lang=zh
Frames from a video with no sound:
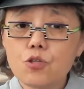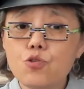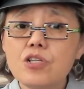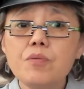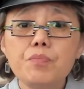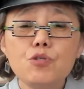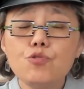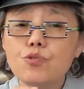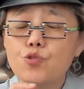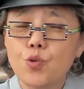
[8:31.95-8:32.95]
学生必
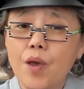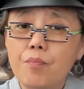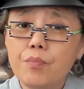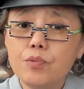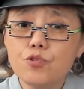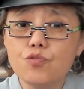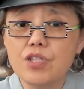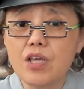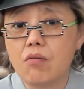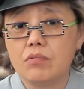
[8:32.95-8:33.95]
须全部
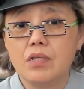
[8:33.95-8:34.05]
住校，